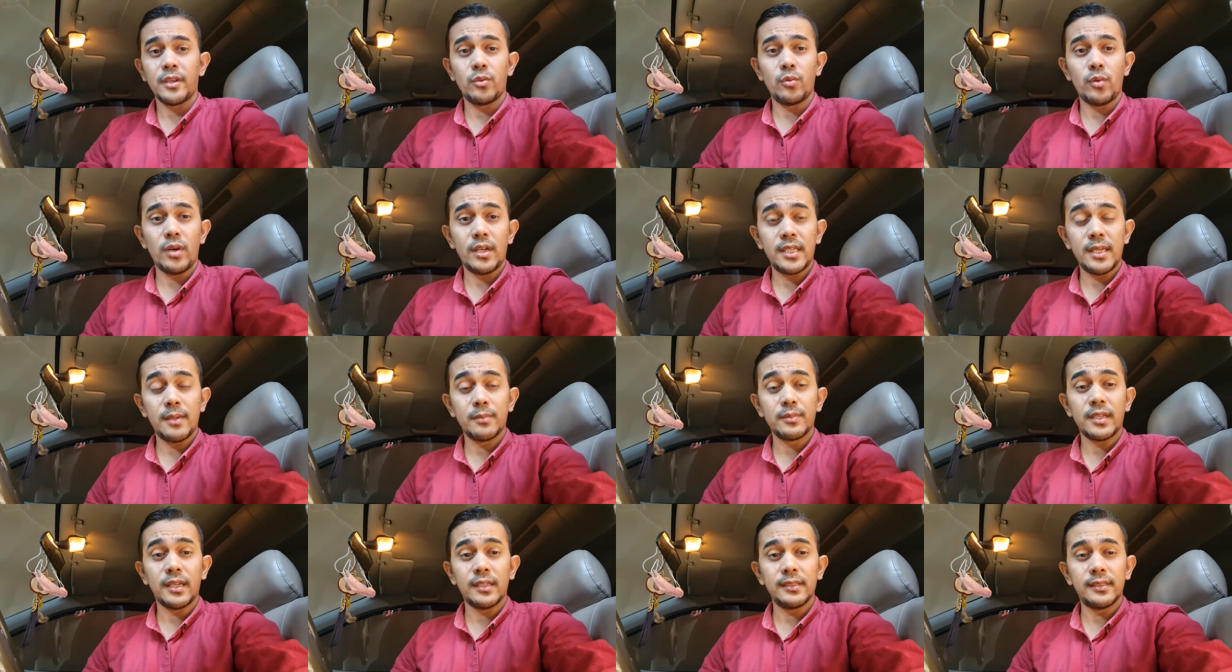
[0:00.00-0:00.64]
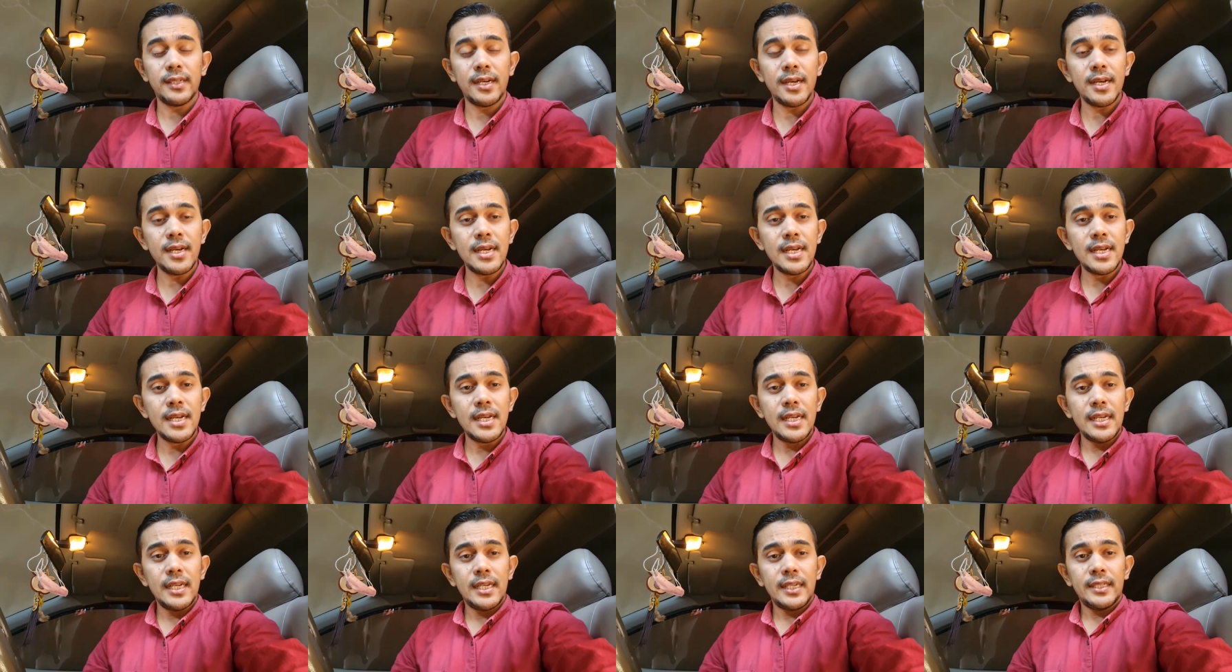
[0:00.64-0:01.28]
dua jam saja
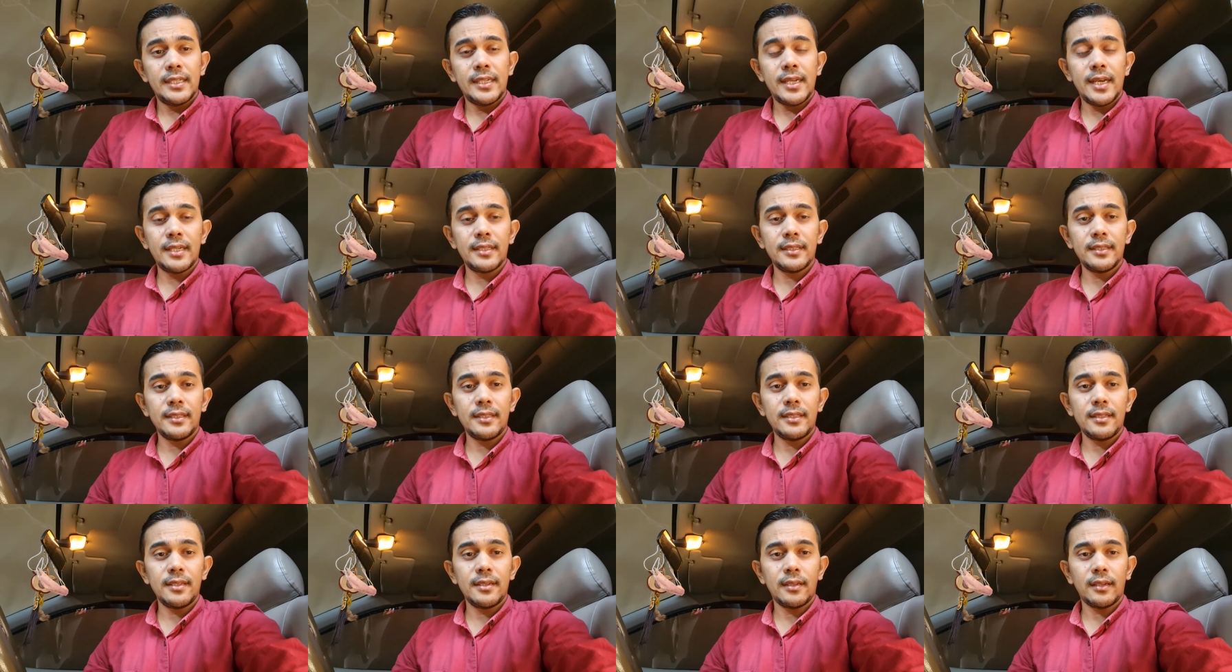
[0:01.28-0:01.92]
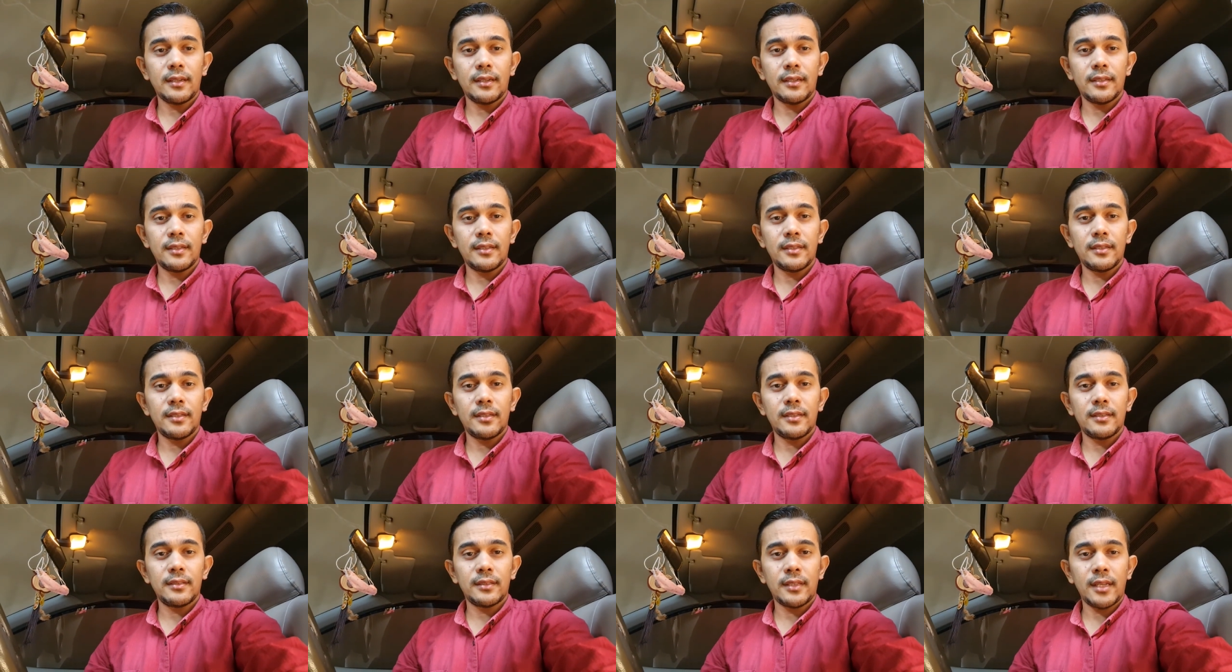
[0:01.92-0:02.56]
dan
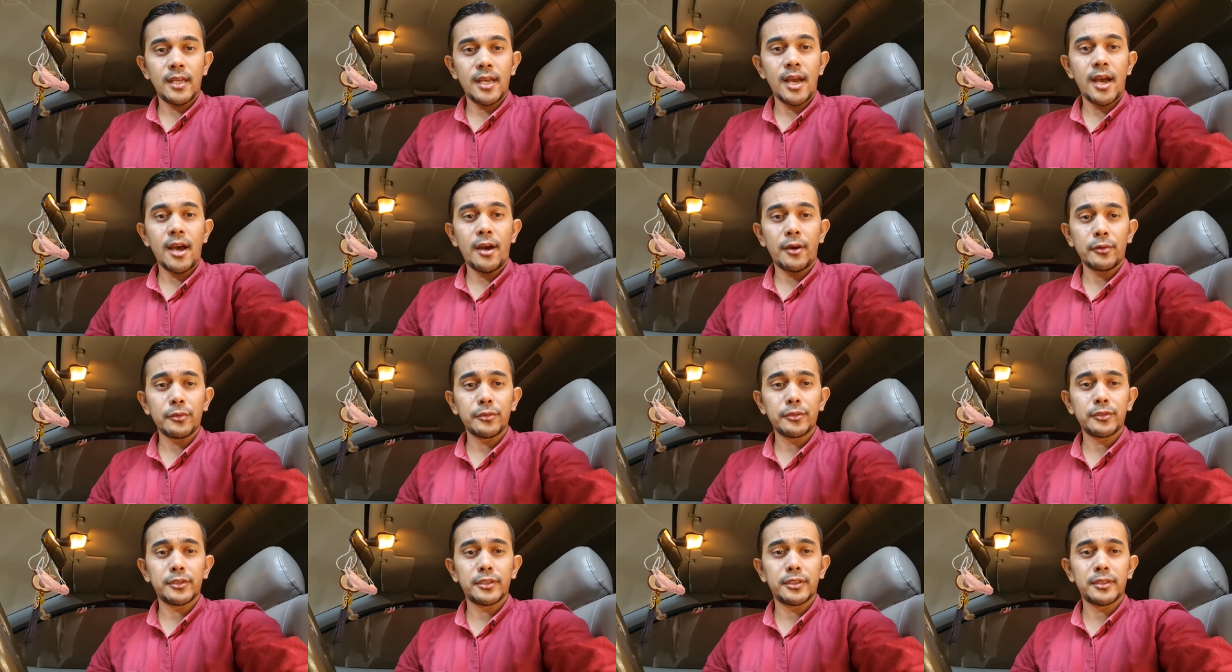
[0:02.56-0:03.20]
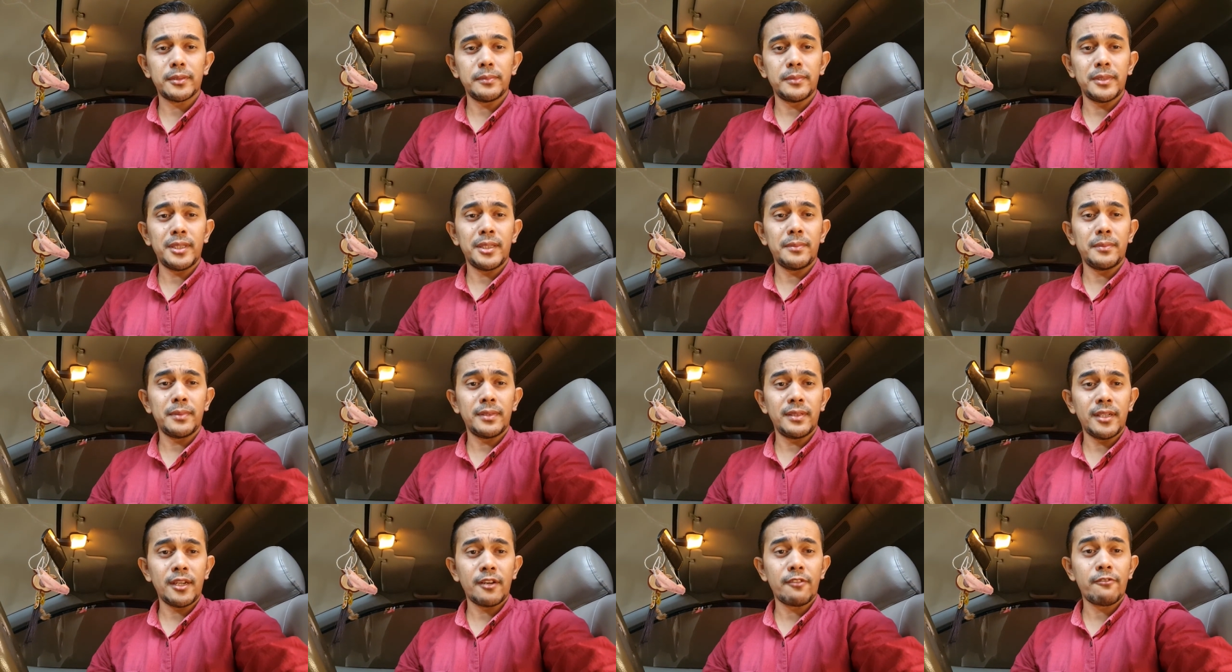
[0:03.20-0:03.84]
uh, saya harus
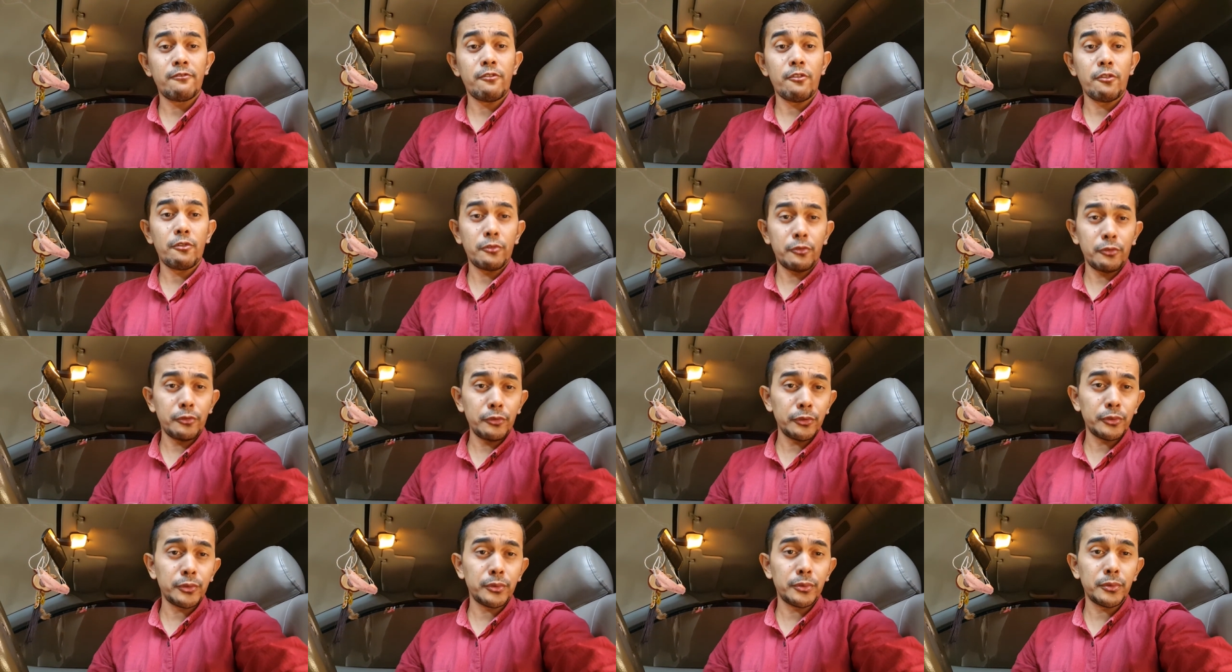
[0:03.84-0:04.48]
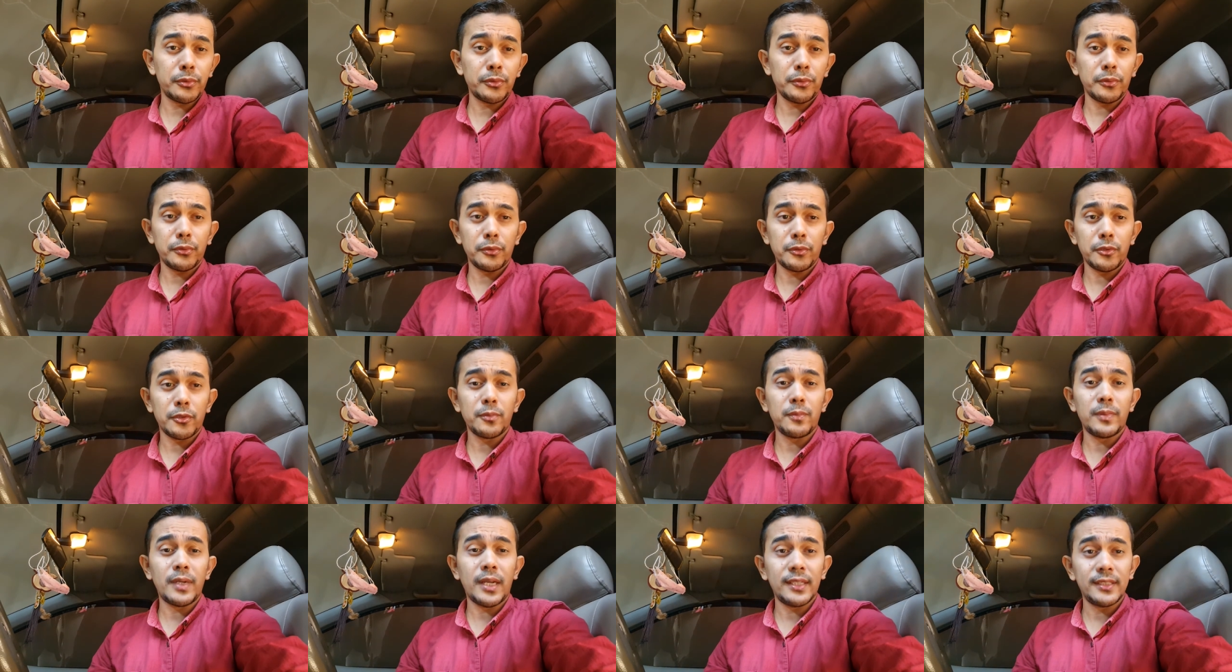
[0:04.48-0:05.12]
benar-benar fokus
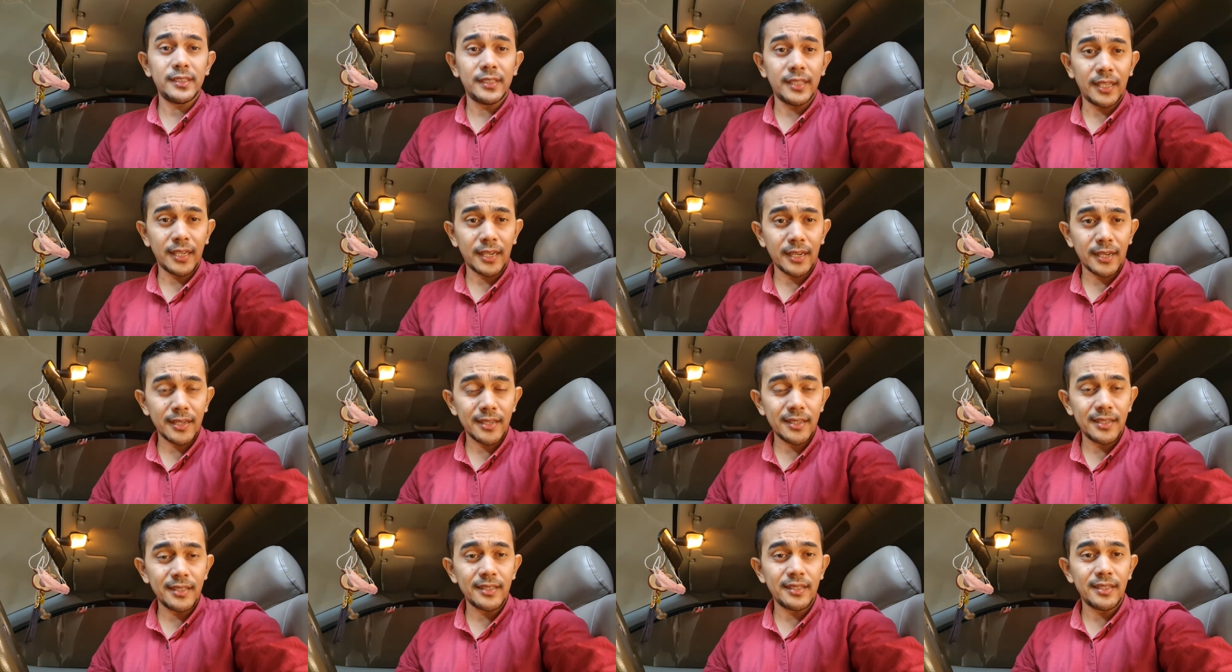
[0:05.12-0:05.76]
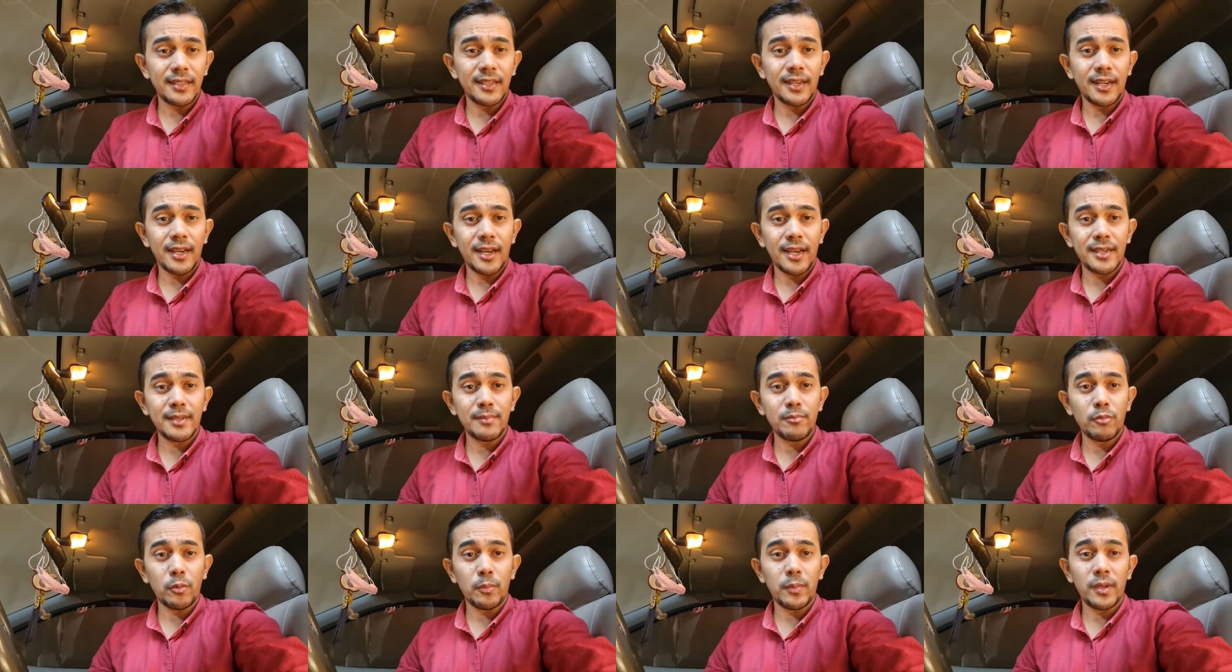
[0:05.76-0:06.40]
untuk belajar
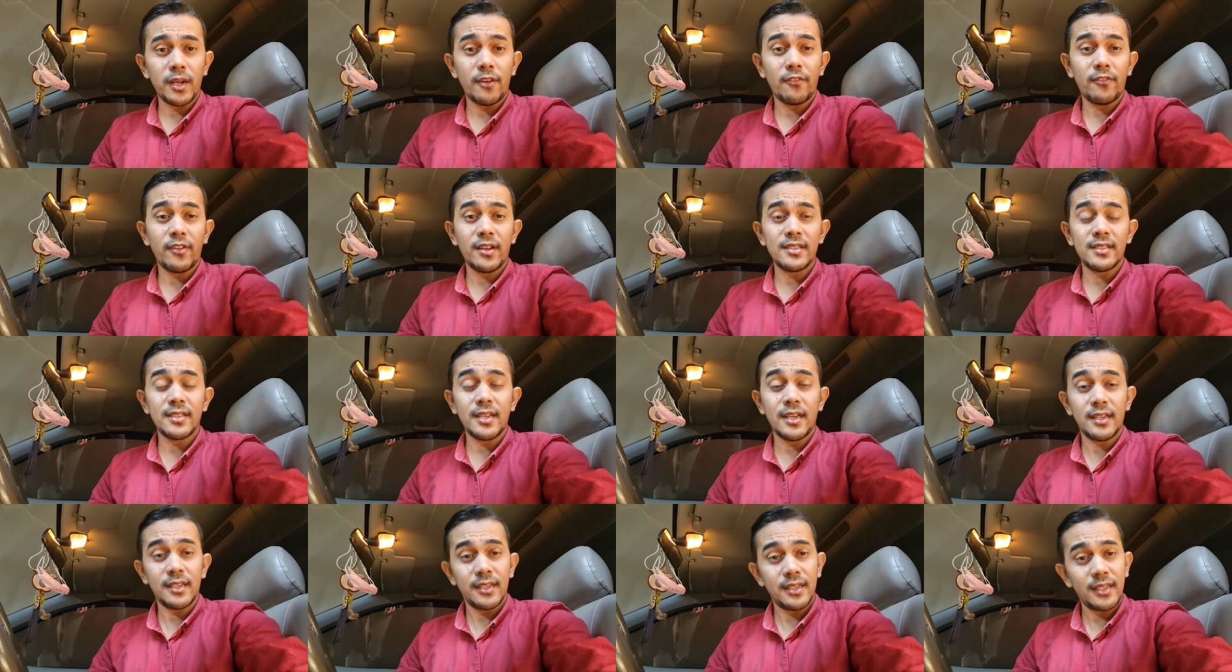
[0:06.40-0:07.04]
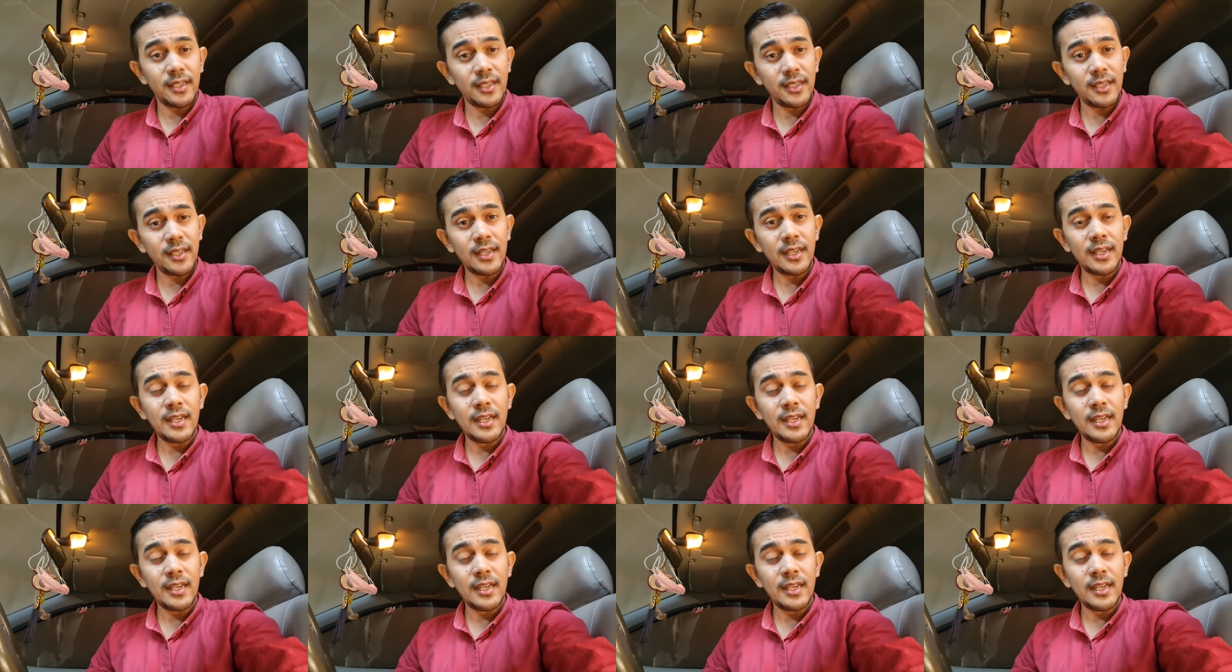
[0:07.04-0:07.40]
dengan mobil Avanza ini